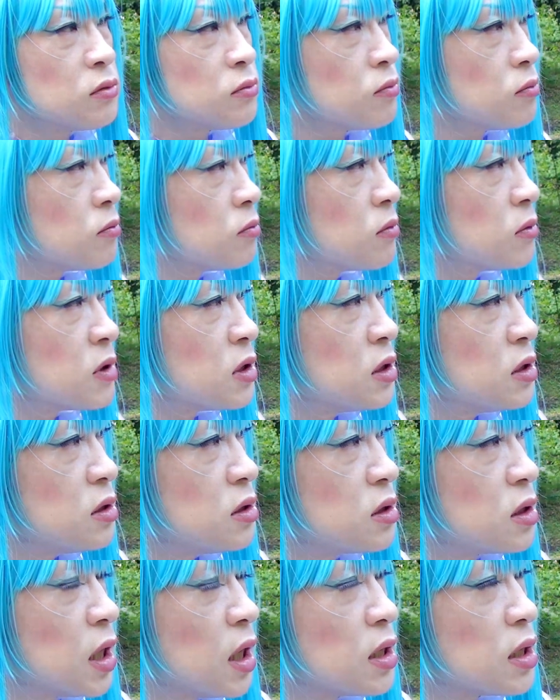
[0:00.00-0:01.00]
うん
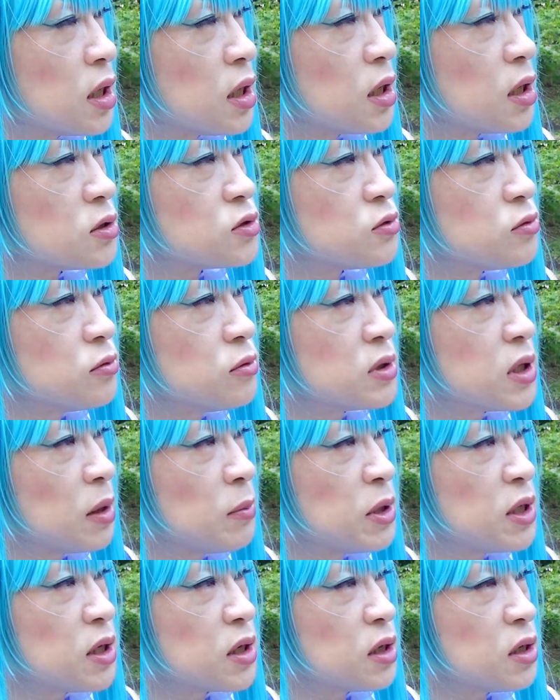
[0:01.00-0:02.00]
ただそのた
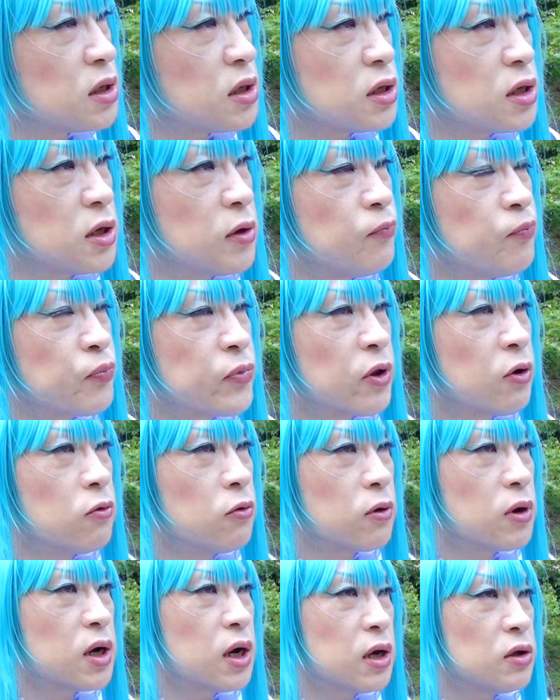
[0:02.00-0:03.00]
めだけにね
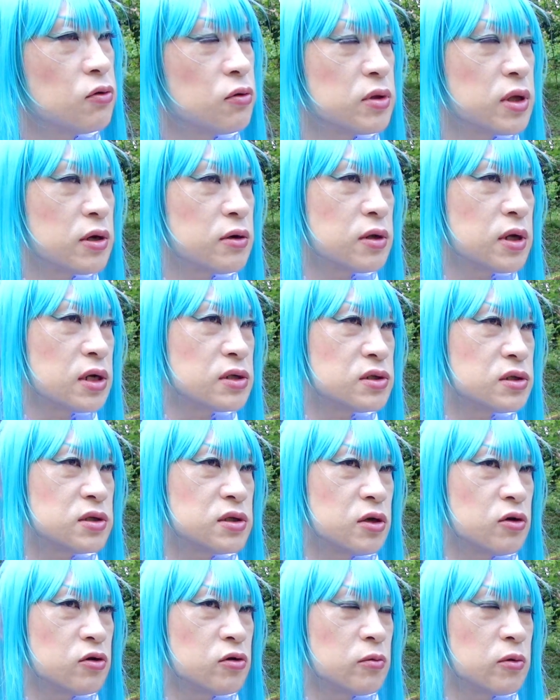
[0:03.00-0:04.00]
北海道で暮ら
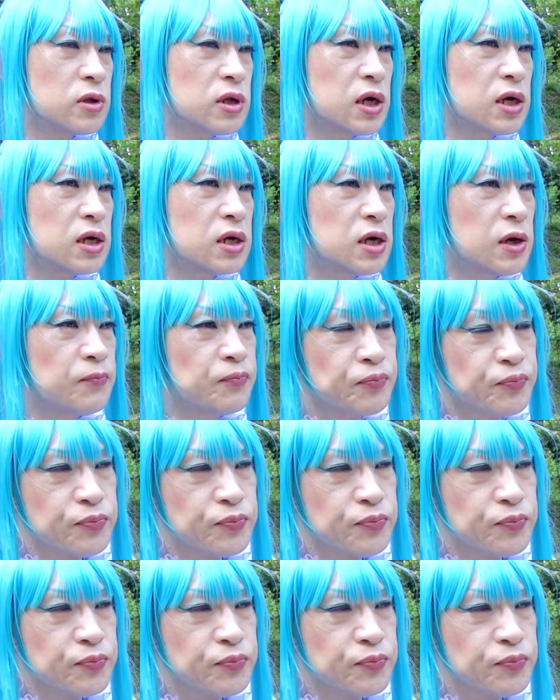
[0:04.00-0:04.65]
すっていうのもな